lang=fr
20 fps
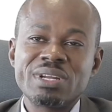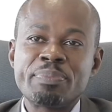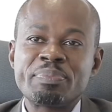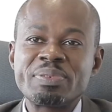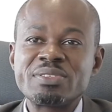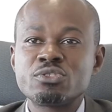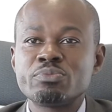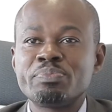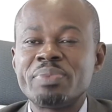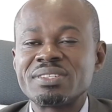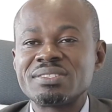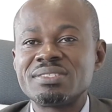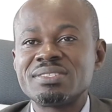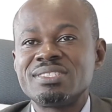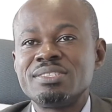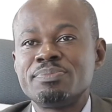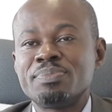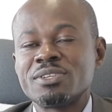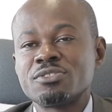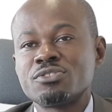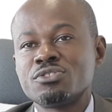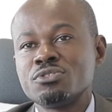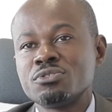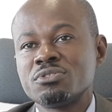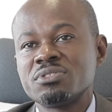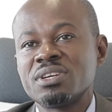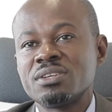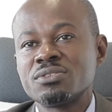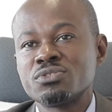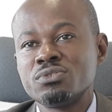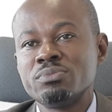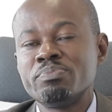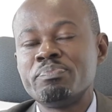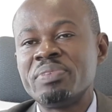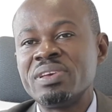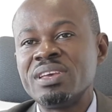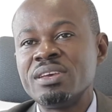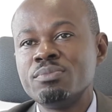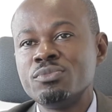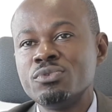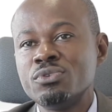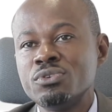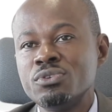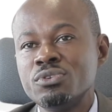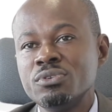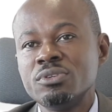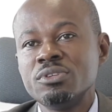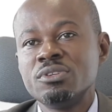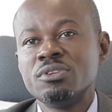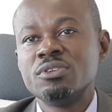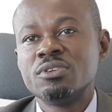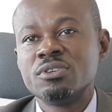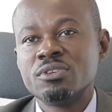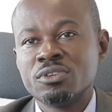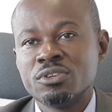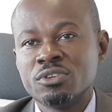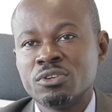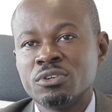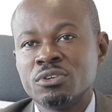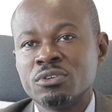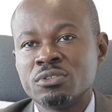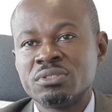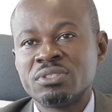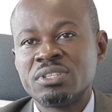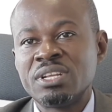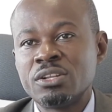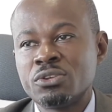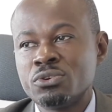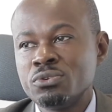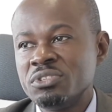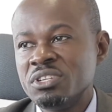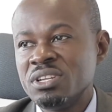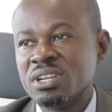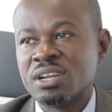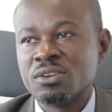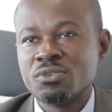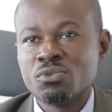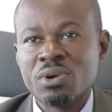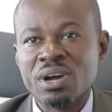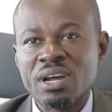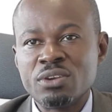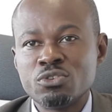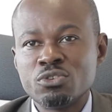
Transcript: la prise de participation dans une PME, euh, telle que dit la loi,